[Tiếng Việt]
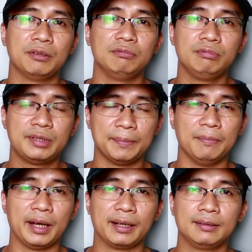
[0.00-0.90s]
sống
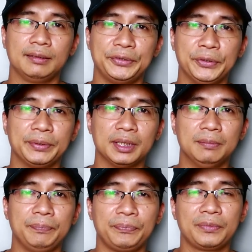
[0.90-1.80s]
trầm lắng nội
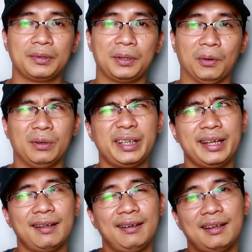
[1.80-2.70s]
tâm có
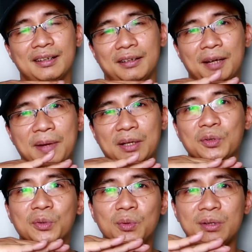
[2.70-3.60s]
nghĩa là các bạn
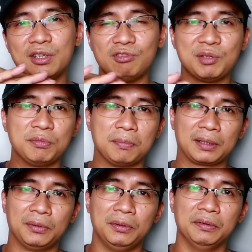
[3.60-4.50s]
luôn luôn giống như
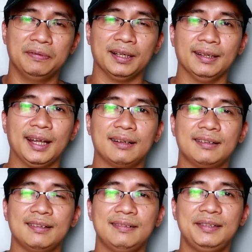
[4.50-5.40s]
mặt hồ phẳng lặng
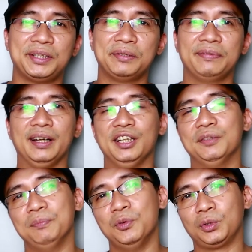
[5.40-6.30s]
chứ không phải
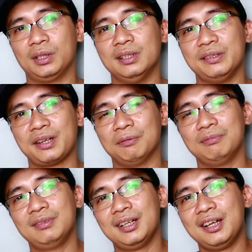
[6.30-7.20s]
là một cơn
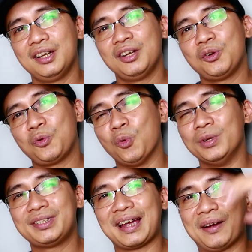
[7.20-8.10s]
sóng
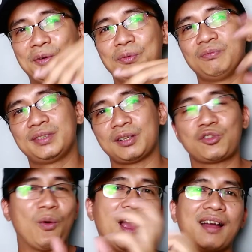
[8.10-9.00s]
cuốn trào trắng
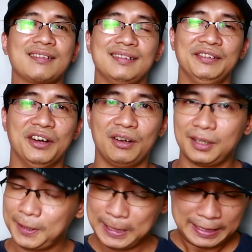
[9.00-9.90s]
xóa
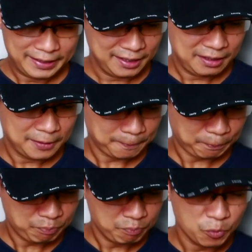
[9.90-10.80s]
đó thì
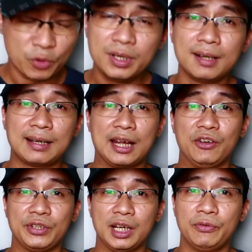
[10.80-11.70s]
mùi hương
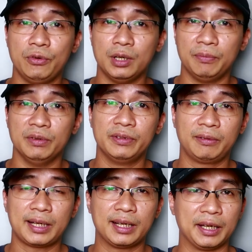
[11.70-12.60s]
nào sẽ là phù hợp với
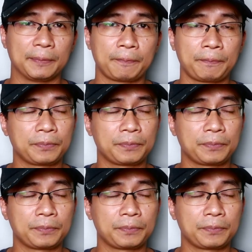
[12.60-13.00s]
phong cách này